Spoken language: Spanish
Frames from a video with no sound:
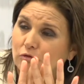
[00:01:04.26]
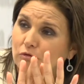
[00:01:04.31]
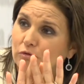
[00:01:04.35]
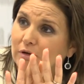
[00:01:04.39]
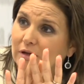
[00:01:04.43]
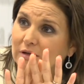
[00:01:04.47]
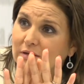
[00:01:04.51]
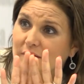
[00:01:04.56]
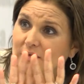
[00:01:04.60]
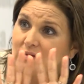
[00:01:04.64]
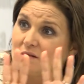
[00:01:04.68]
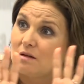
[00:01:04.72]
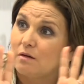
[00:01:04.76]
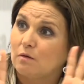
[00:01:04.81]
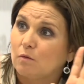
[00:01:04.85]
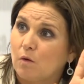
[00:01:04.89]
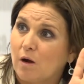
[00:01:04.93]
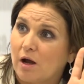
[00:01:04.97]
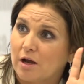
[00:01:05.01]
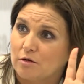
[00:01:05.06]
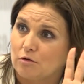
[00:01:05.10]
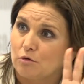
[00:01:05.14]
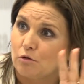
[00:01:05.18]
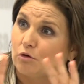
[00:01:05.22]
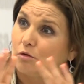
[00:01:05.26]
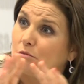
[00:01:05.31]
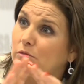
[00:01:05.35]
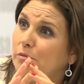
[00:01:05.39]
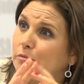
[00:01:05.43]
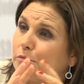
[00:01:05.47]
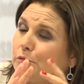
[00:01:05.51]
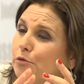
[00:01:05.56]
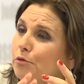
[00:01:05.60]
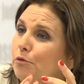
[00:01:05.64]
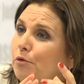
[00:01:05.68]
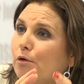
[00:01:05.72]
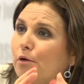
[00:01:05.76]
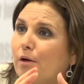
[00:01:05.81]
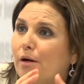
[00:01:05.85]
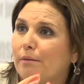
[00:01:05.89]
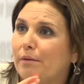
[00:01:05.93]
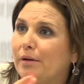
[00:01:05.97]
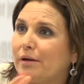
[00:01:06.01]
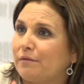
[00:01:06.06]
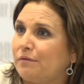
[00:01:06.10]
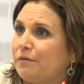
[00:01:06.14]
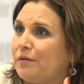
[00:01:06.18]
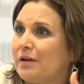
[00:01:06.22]
durante cinco años. ¿Cómo pudo
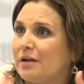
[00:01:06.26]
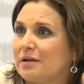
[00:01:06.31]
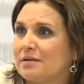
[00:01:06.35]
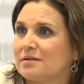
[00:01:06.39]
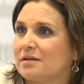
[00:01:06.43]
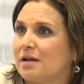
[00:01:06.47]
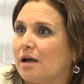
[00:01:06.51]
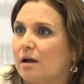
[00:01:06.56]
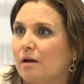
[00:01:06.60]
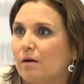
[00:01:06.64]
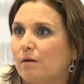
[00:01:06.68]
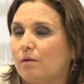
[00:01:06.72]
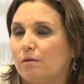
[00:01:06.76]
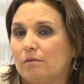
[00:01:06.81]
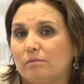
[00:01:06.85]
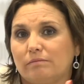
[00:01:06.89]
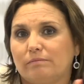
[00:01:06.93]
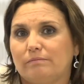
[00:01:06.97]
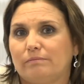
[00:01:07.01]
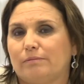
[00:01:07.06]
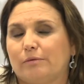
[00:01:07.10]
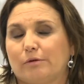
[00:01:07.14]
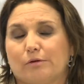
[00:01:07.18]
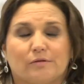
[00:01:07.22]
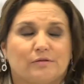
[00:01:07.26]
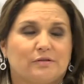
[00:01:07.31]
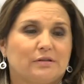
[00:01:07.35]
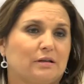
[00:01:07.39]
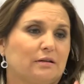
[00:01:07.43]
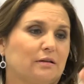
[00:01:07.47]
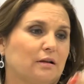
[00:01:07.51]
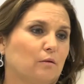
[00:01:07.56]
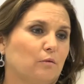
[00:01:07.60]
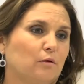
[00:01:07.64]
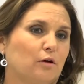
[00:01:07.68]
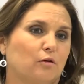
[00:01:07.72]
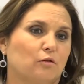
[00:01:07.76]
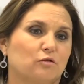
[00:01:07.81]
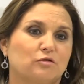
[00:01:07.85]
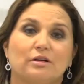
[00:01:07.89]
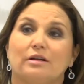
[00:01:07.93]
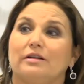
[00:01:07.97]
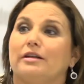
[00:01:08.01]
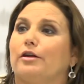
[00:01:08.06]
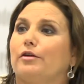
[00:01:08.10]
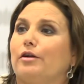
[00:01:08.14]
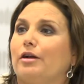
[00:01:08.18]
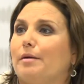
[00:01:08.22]
haber financiado, por decirte alguna cosa,
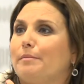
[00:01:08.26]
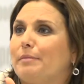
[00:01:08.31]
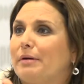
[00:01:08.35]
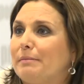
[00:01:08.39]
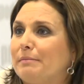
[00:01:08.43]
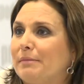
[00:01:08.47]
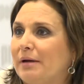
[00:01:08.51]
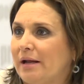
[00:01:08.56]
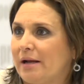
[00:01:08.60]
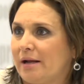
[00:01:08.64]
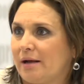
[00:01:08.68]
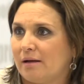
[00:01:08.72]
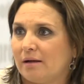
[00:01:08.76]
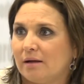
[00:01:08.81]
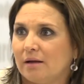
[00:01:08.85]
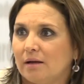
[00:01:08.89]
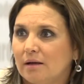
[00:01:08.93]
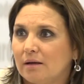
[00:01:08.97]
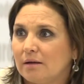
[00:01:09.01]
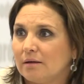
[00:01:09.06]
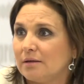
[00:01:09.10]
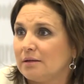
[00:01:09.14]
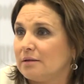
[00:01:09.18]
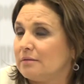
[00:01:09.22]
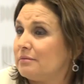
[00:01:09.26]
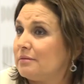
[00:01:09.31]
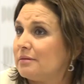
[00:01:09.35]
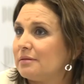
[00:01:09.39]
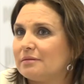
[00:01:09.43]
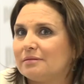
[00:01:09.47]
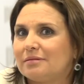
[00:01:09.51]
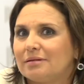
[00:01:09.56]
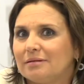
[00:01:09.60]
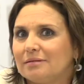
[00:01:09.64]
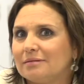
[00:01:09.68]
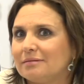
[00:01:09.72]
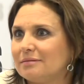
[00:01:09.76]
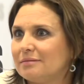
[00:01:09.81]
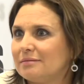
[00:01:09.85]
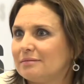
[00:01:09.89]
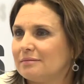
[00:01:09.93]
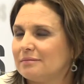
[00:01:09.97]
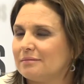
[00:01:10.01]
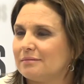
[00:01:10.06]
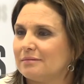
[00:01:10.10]
el diario La Primera? Una pregunta